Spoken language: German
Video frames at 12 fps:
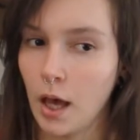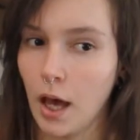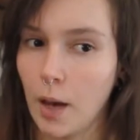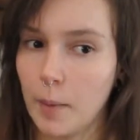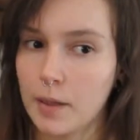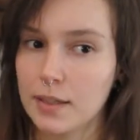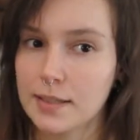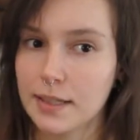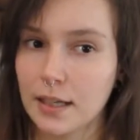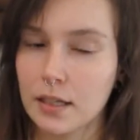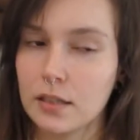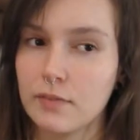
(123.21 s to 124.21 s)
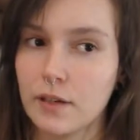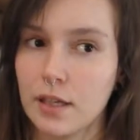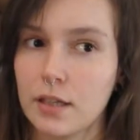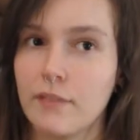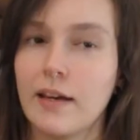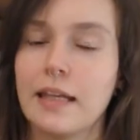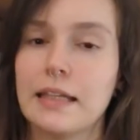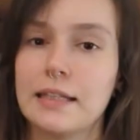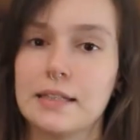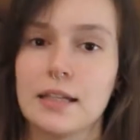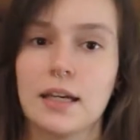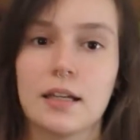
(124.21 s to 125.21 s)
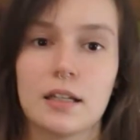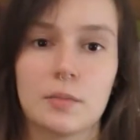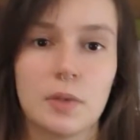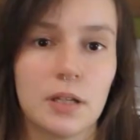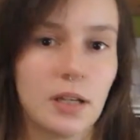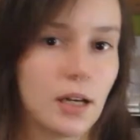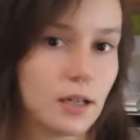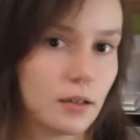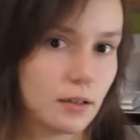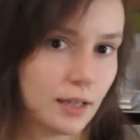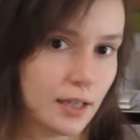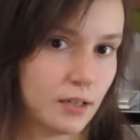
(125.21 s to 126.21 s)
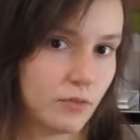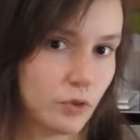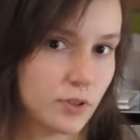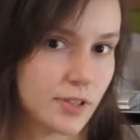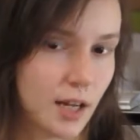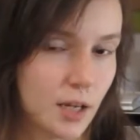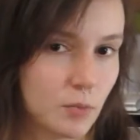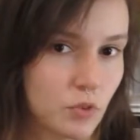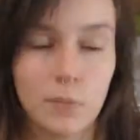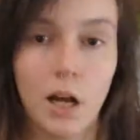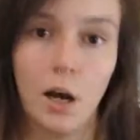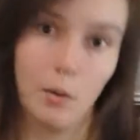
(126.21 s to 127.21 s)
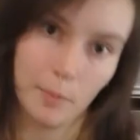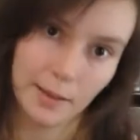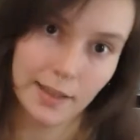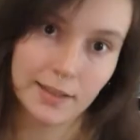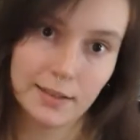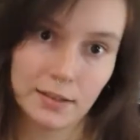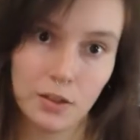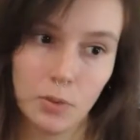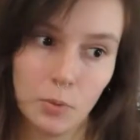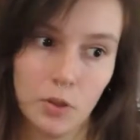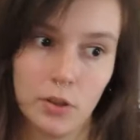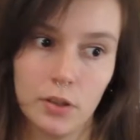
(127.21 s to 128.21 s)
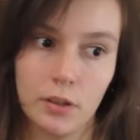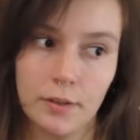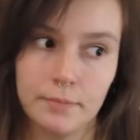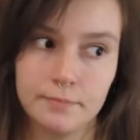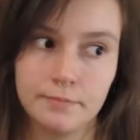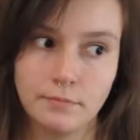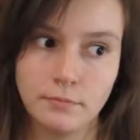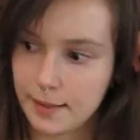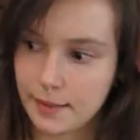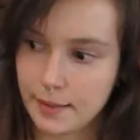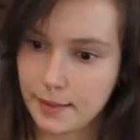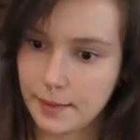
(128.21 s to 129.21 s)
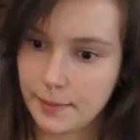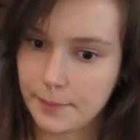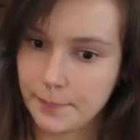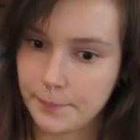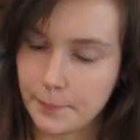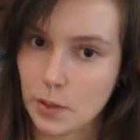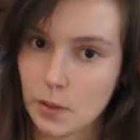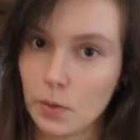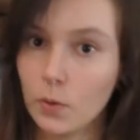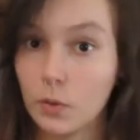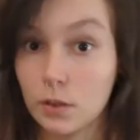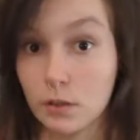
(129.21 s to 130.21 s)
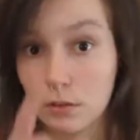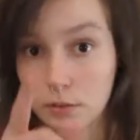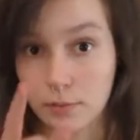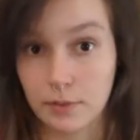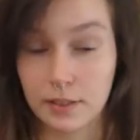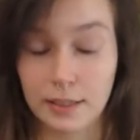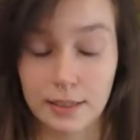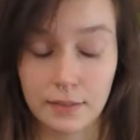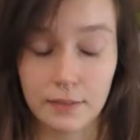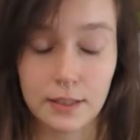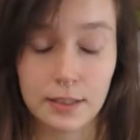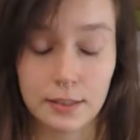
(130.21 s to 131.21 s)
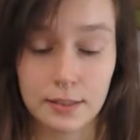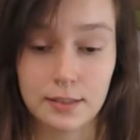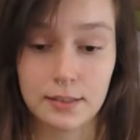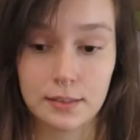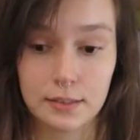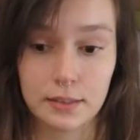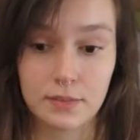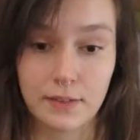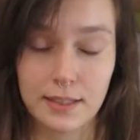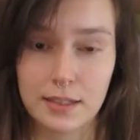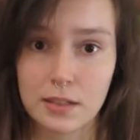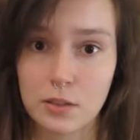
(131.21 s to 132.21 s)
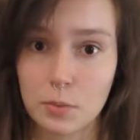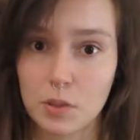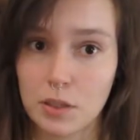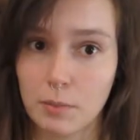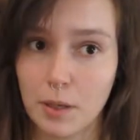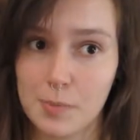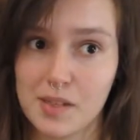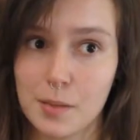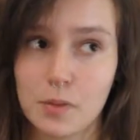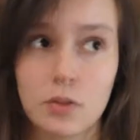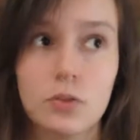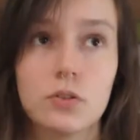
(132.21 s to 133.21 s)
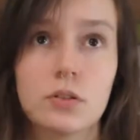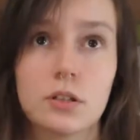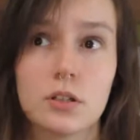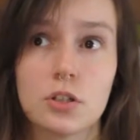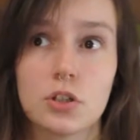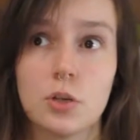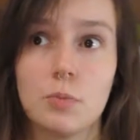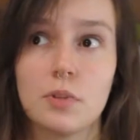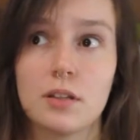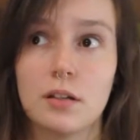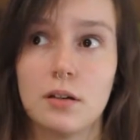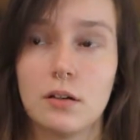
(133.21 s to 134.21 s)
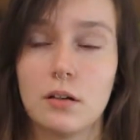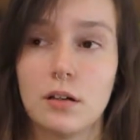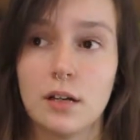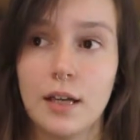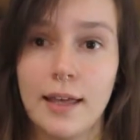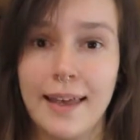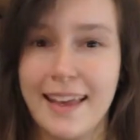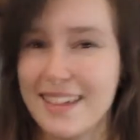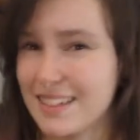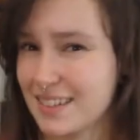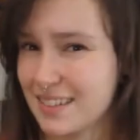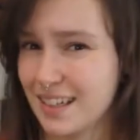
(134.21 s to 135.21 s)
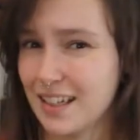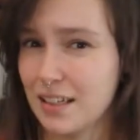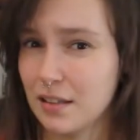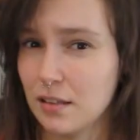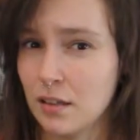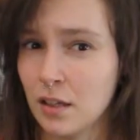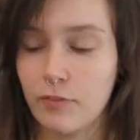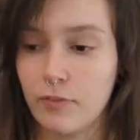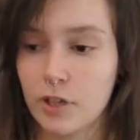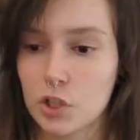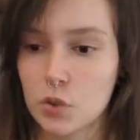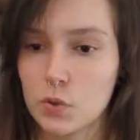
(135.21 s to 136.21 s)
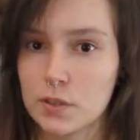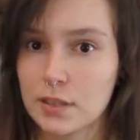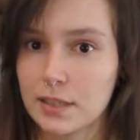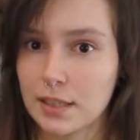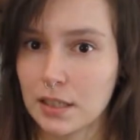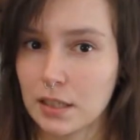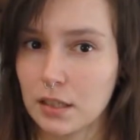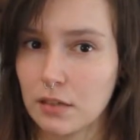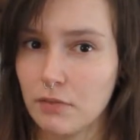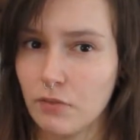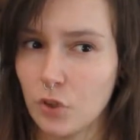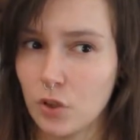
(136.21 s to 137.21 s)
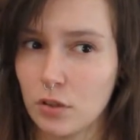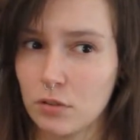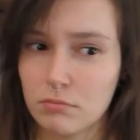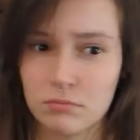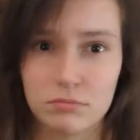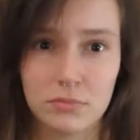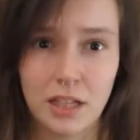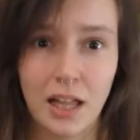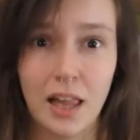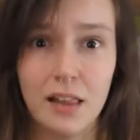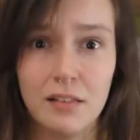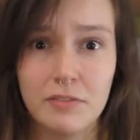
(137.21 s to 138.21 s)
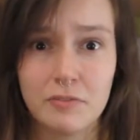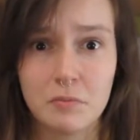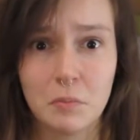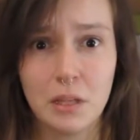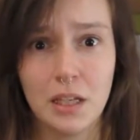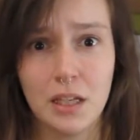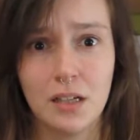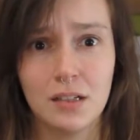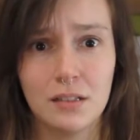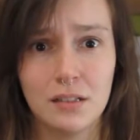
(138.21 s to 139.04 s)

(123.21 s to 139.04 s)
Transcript: Aber das Negative an Davanda ist ja, dass man dann Geld für zahlen muss. Aber man hat diese Community. Ähm, und das ganz Wichtige ist, ich weiß nicht, ob ich dann beim selbstgehosteten Shop das auch SSL verschlüsselt hinkriegen würde. Helft mir!